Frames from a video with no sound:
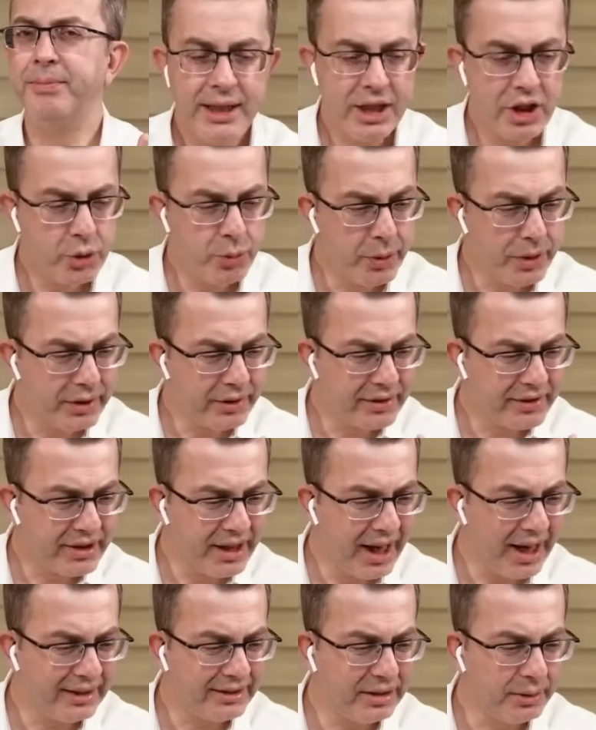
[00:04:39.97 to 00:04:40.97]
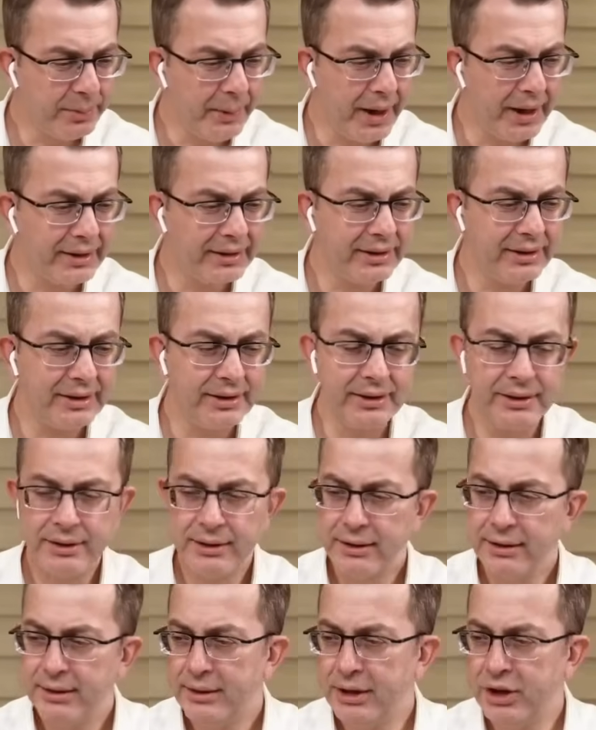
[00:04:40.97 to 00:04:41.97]
Hiçbir siyasi partinin,
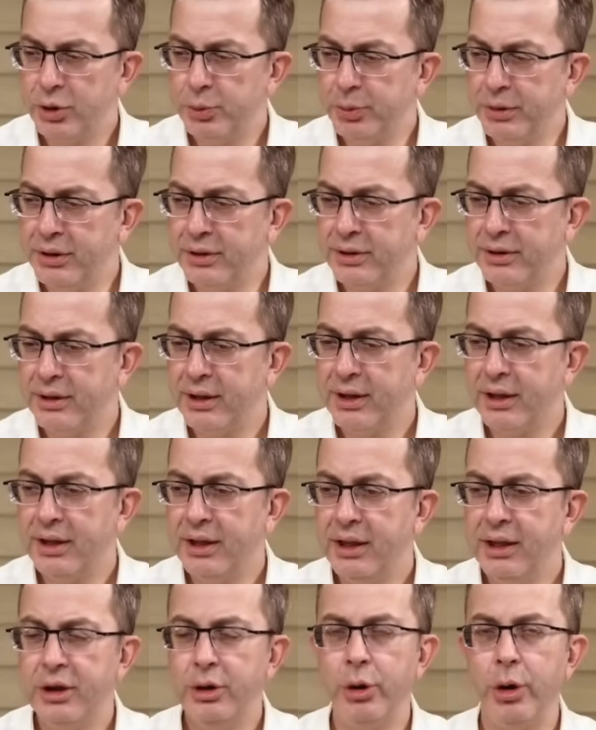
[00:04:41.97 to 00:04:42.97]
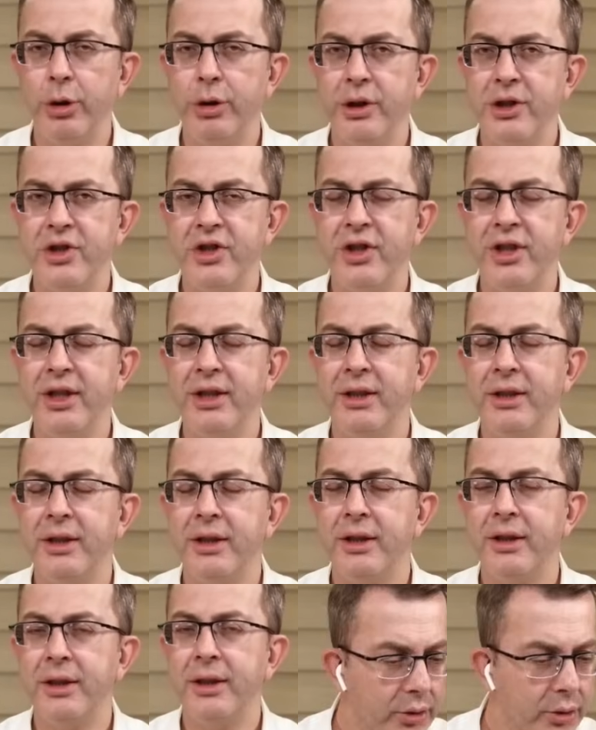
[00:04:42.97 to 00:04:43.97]
hiçbir
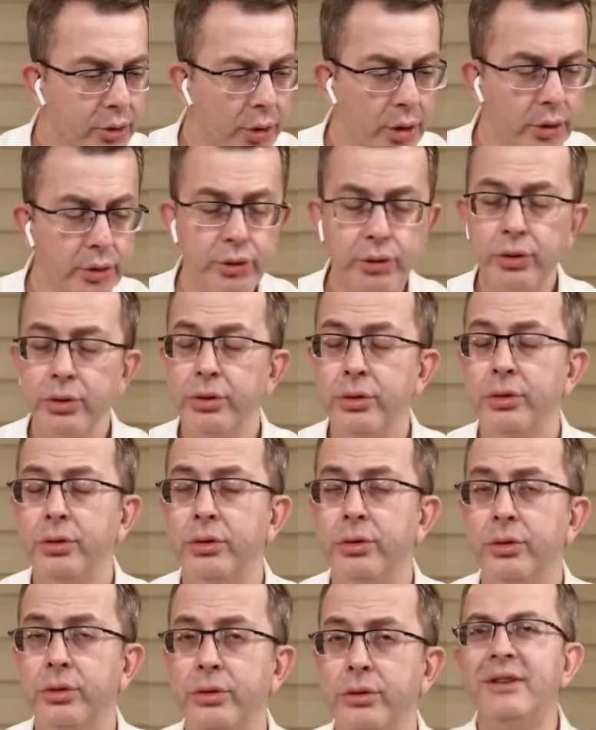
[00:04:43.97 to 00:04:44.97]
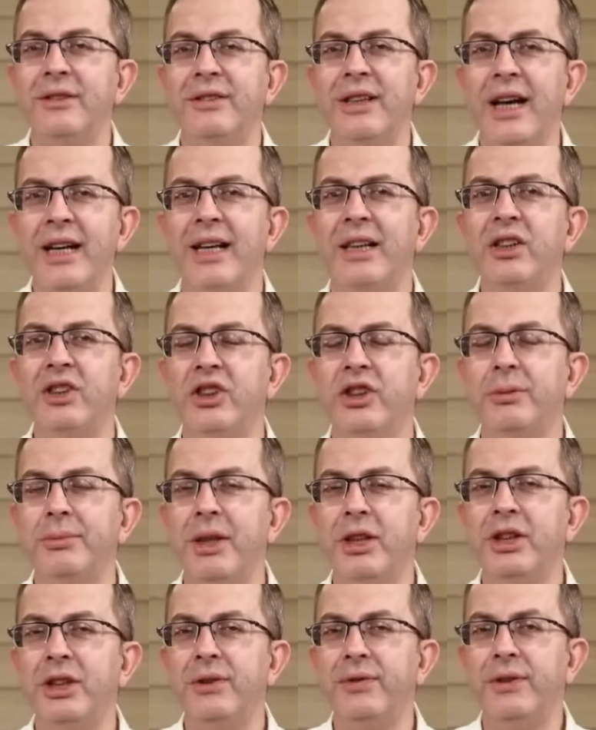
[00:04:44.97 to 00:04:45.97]
ideolojinin, görüşün insan
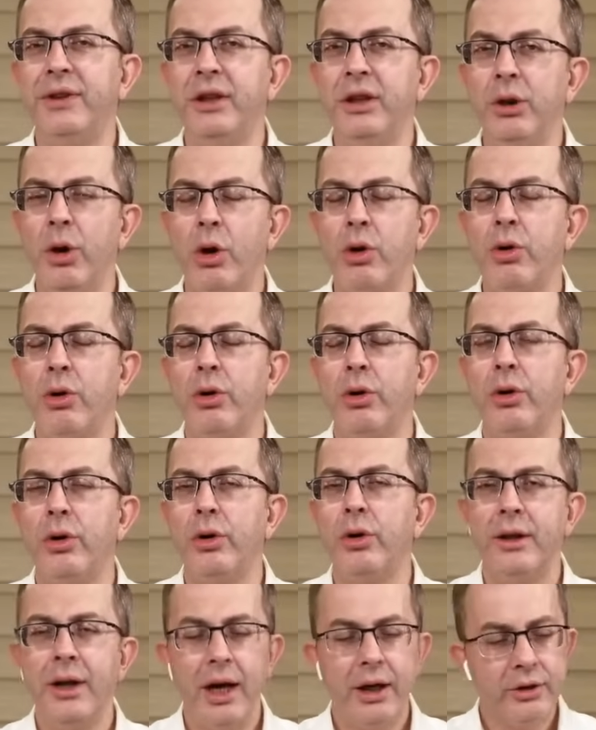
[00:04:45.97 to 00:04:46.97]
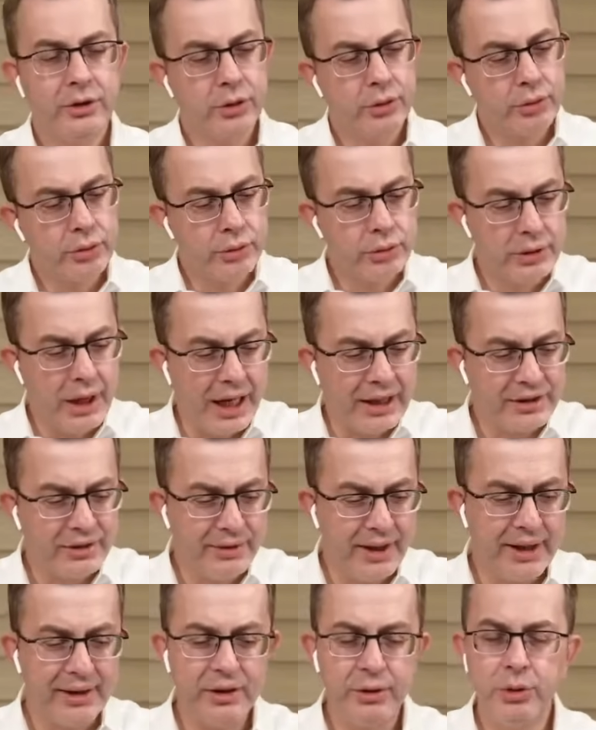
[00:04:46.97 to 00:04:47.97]
yetiştirme çiftliği yok. Ya işte suyunu
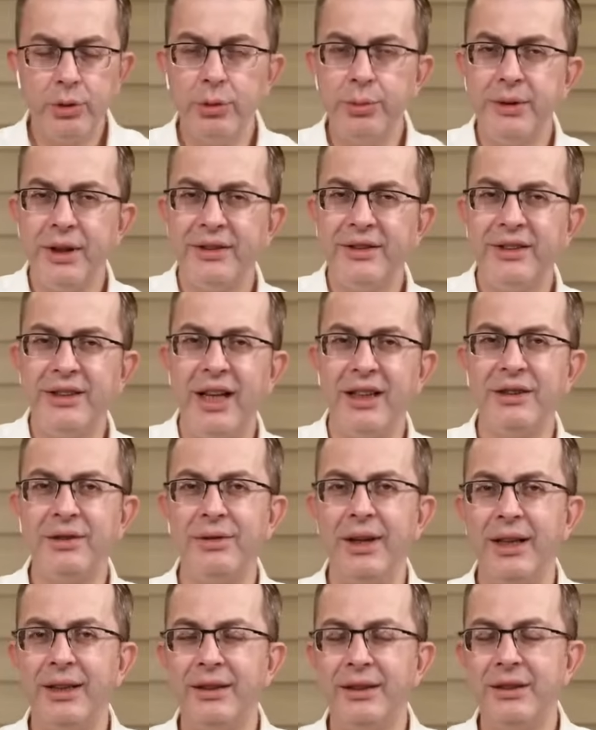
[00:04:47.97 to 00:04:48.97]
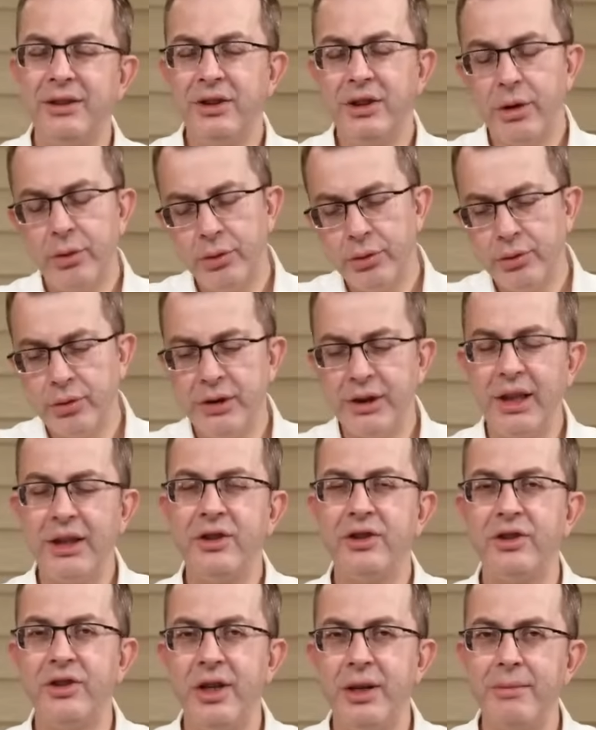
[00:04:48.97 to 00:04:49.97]
az verdin, gübresini az verdin, işte düzgün
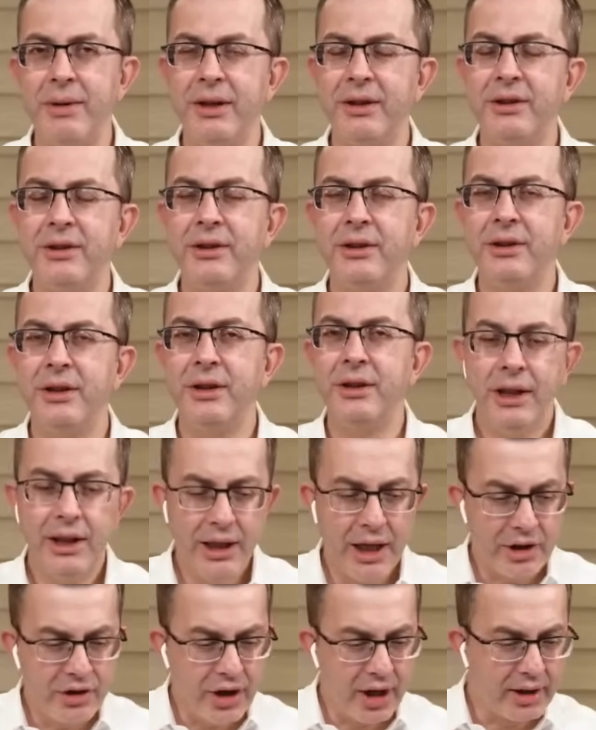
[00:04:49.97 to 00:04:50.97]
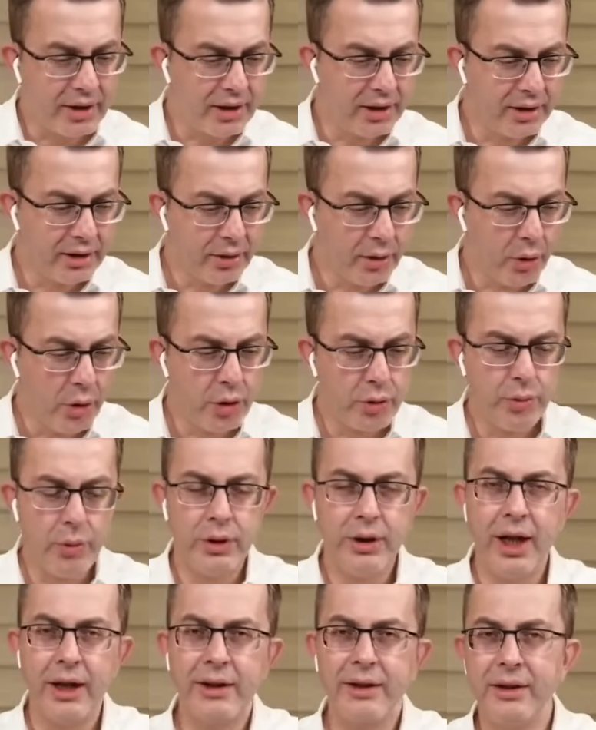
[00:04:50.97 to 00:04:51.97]
yetiştiremedin, ilaç attın,
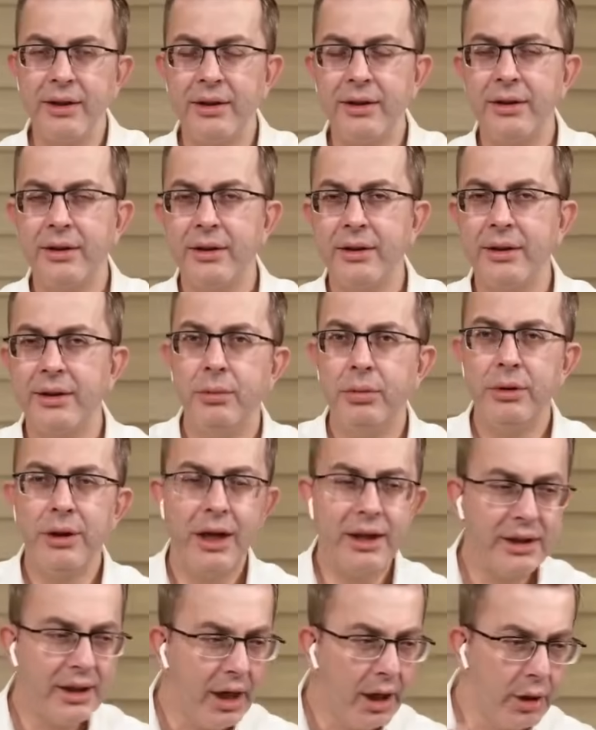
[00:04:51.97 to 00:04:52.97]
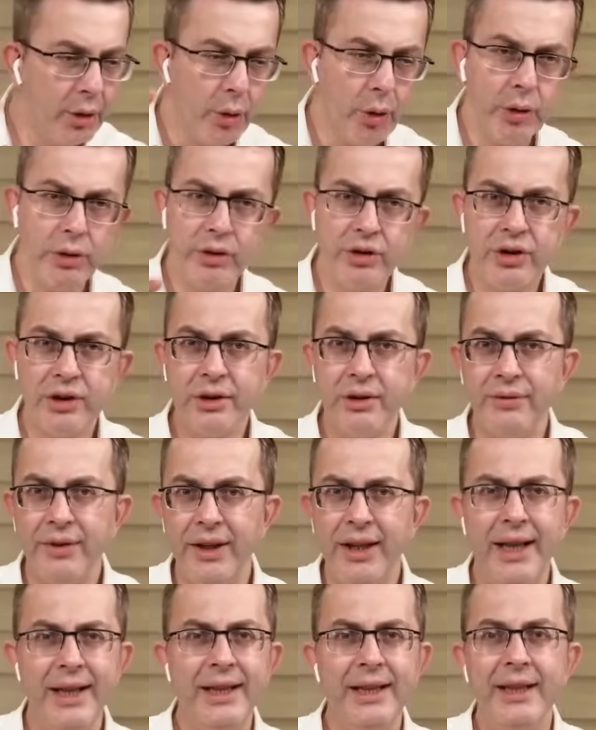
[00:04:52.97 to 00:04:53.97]
hormon attın. Bunlar GDO'lu çıktı
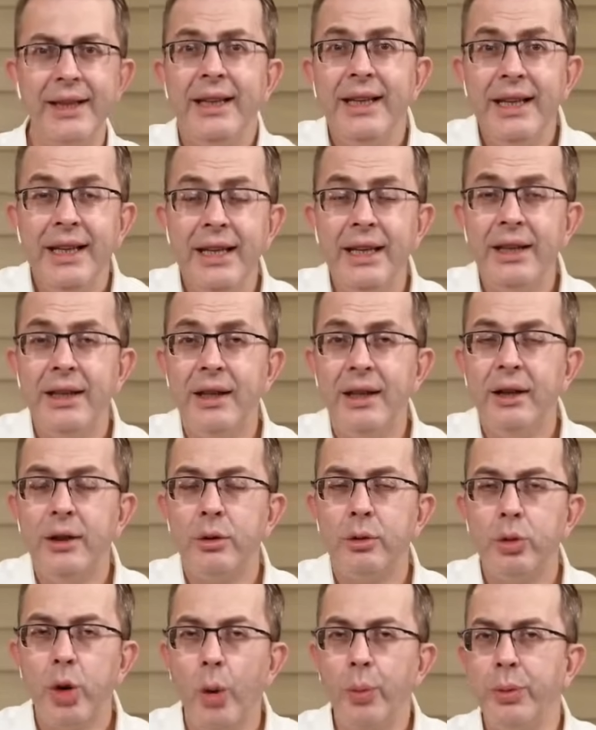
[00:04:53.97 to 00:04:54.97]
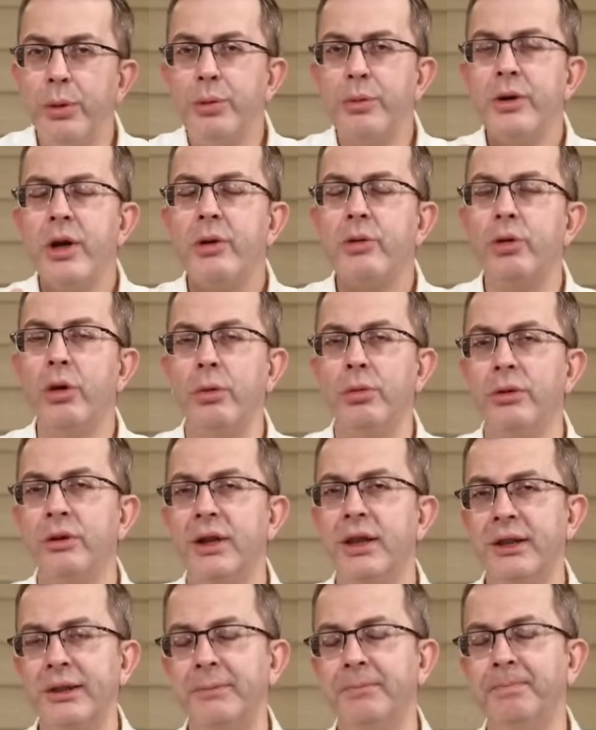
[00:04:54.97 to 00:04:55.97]
falan değil. Toplum üretiyor
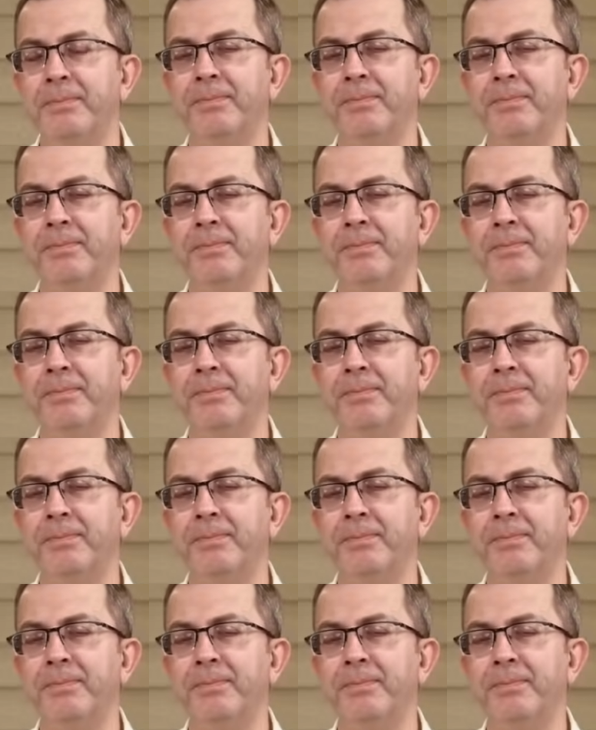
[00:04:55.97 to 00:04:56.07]
bunları.